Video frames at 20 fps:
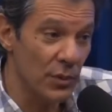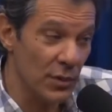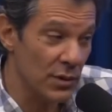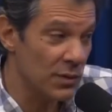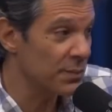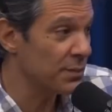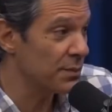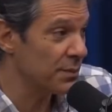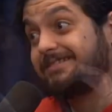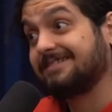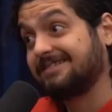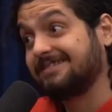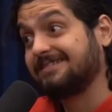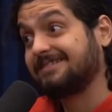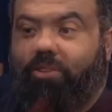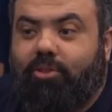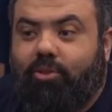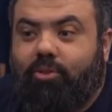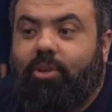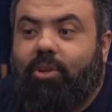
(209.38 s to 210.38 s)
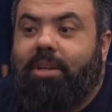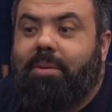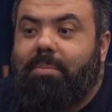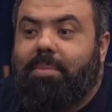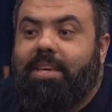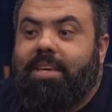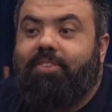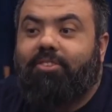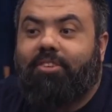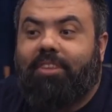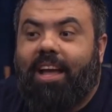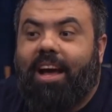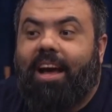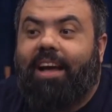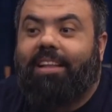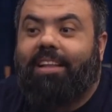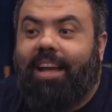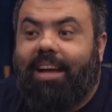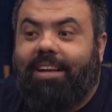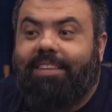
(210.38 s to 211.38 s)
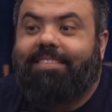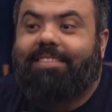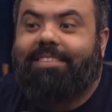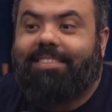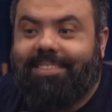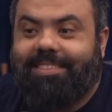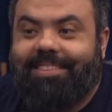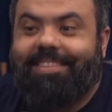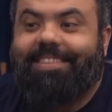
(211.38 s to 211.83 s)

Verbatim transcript: Ainda bem que é dentro do limite, né? Dentro do limite.